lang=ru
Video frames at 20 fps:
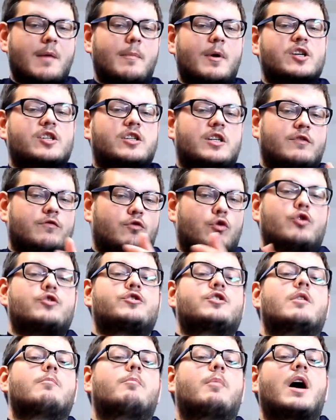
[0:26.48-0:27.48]
пошли в
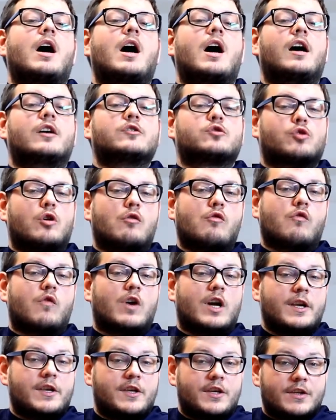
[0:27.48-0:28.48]
гости по зову
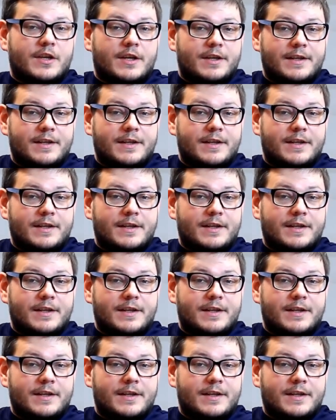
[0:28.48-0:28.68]
Валентина